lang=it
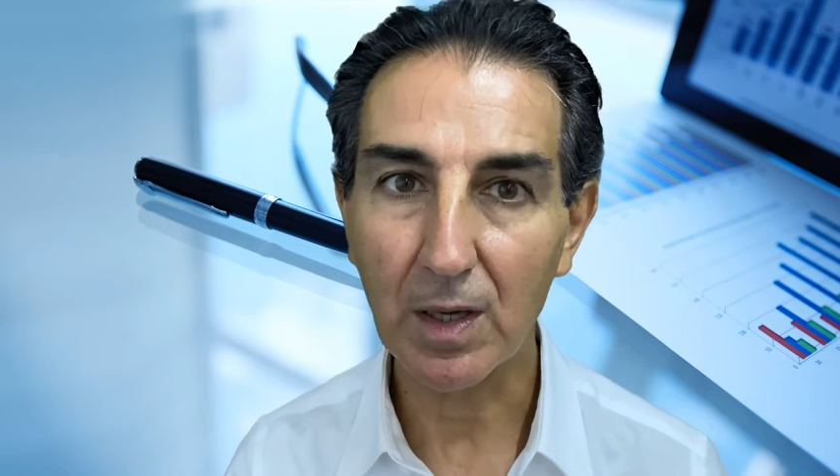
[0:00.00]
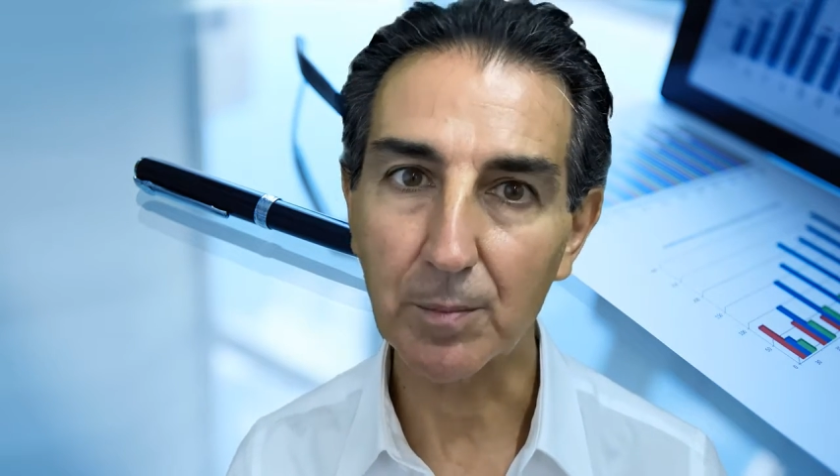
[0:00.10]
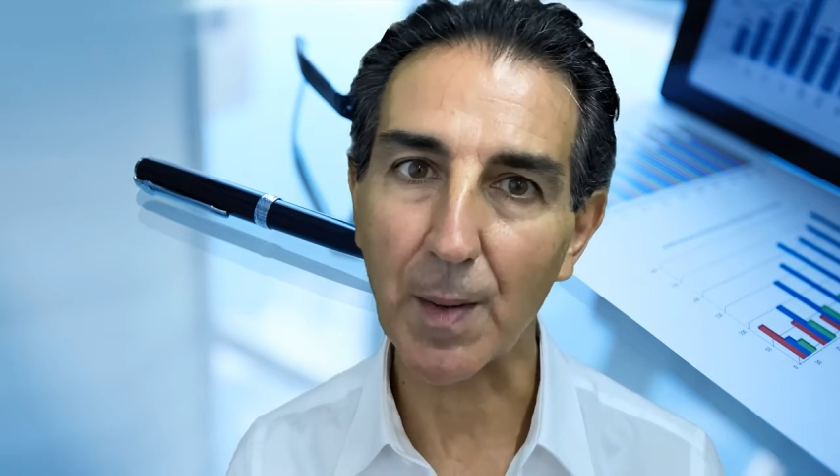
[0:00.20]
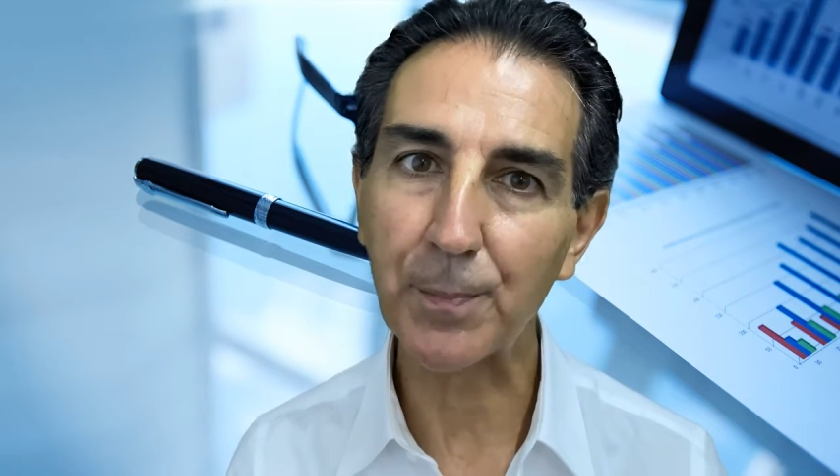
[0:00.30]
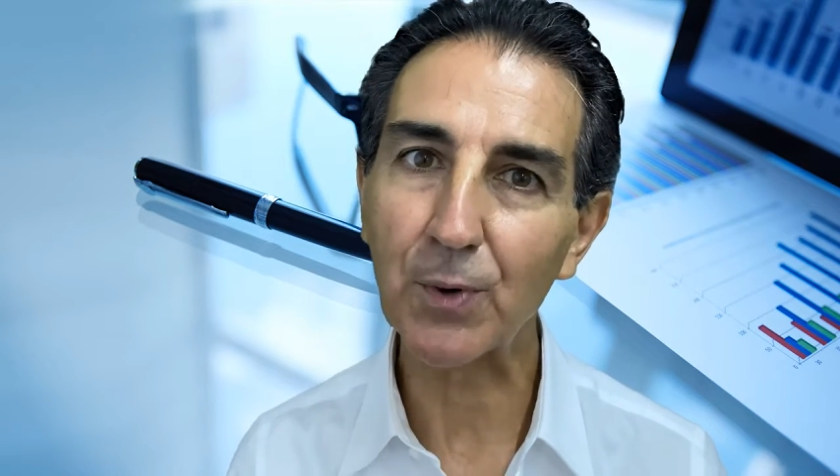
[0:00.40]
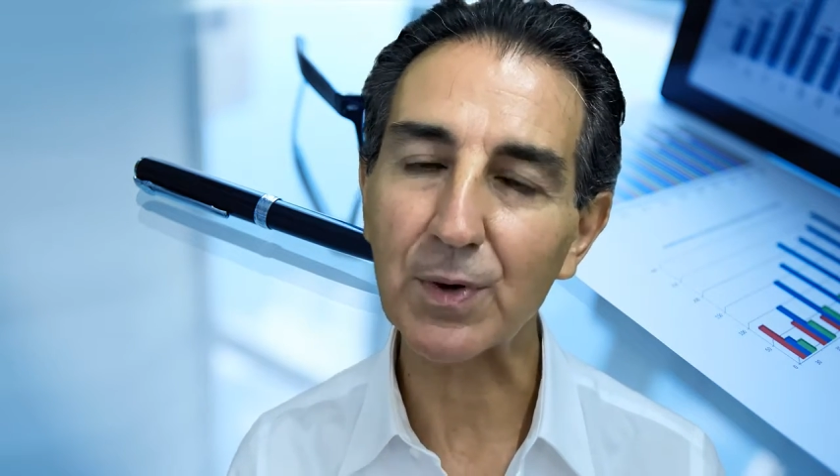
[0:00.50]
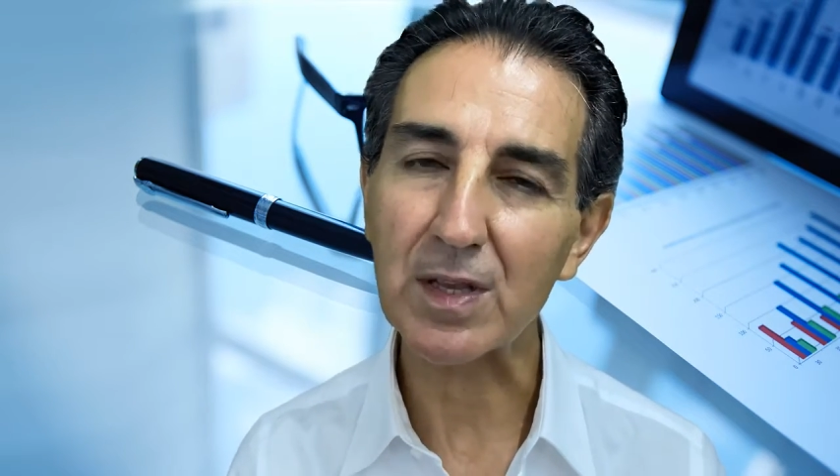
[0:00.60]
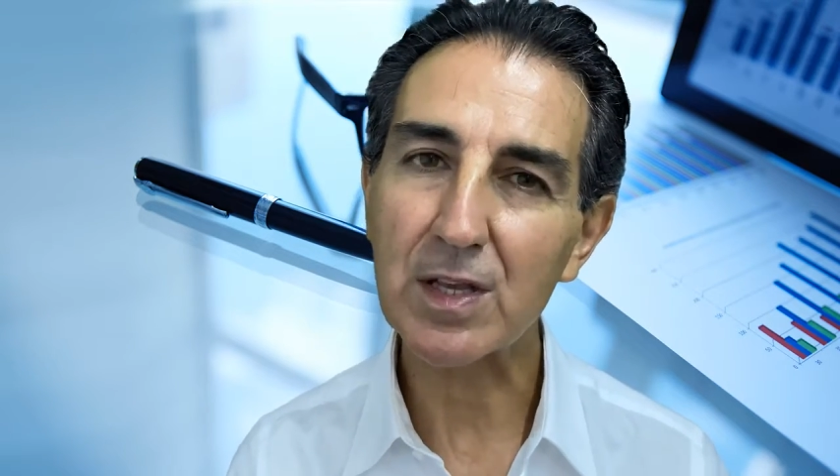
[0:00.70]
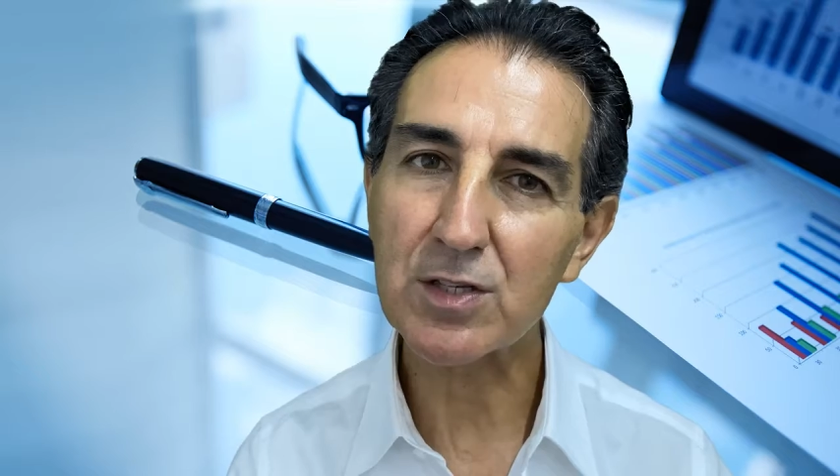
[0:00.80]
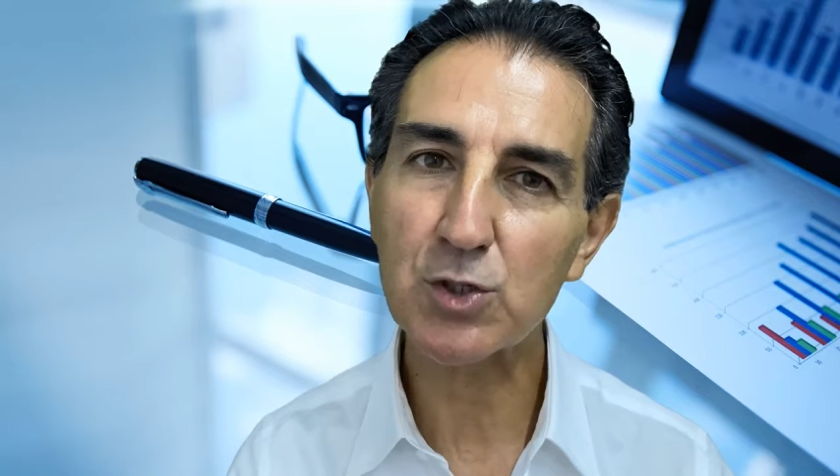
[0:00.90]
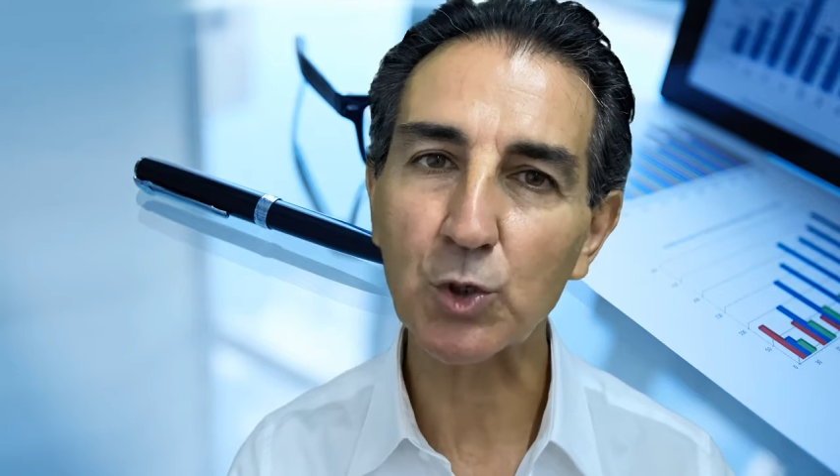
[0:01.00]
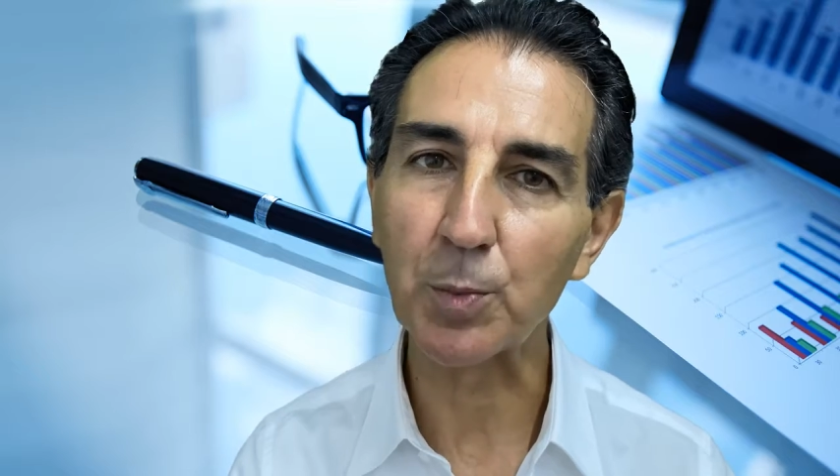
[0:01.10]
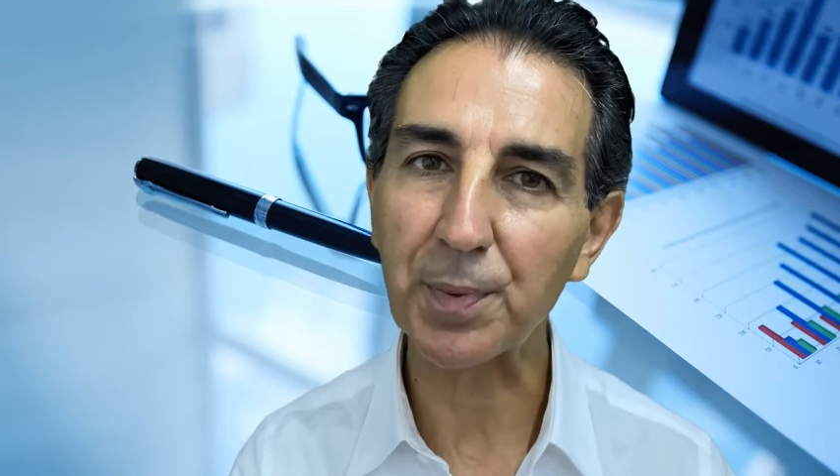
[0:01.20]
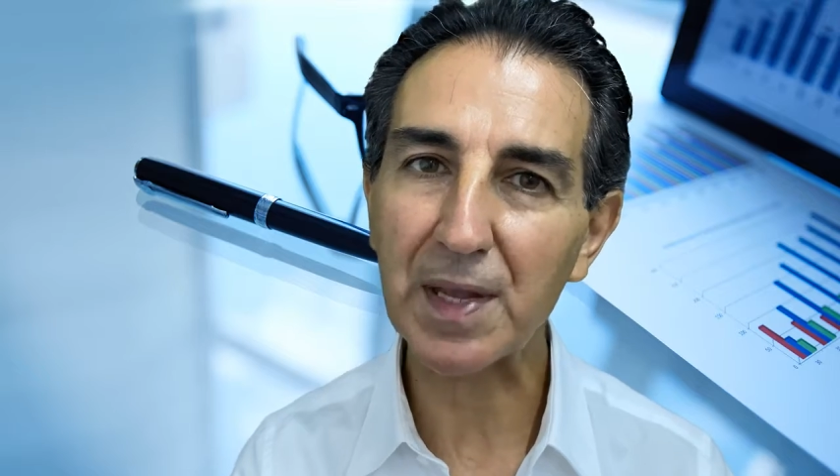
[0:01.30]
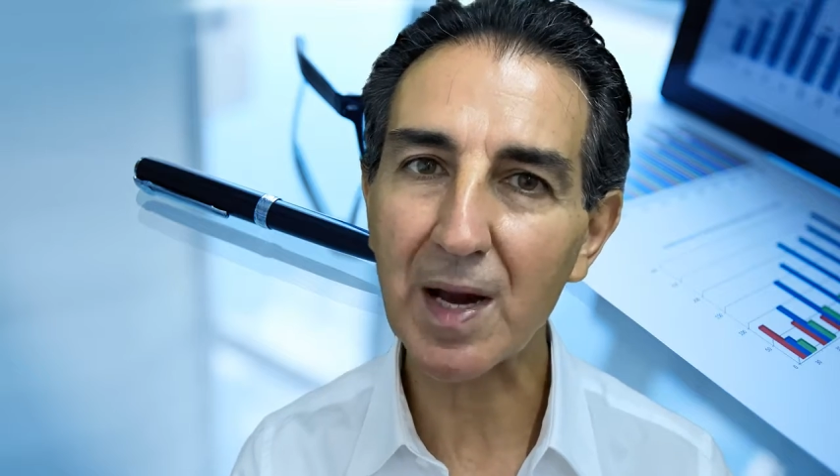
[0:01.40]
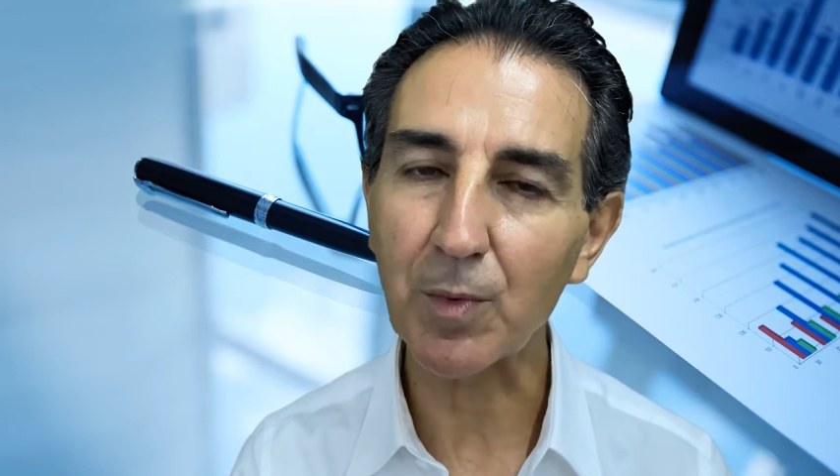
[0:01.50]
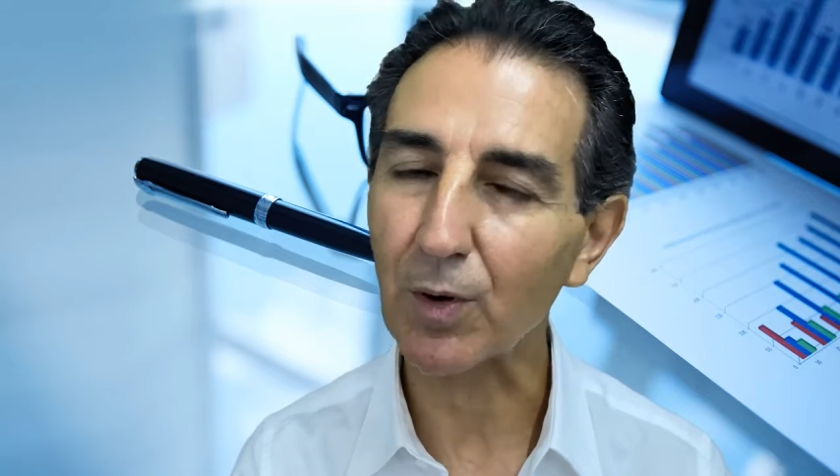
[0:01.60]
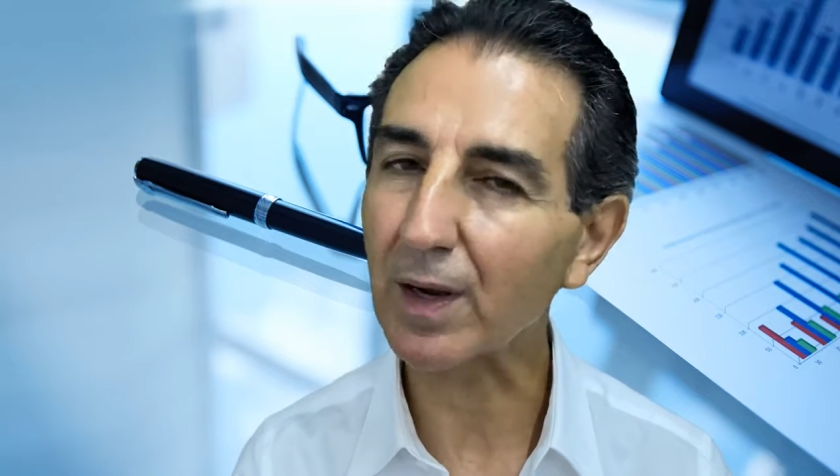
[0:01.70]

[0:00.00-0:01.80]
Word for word: ma poi scopriamo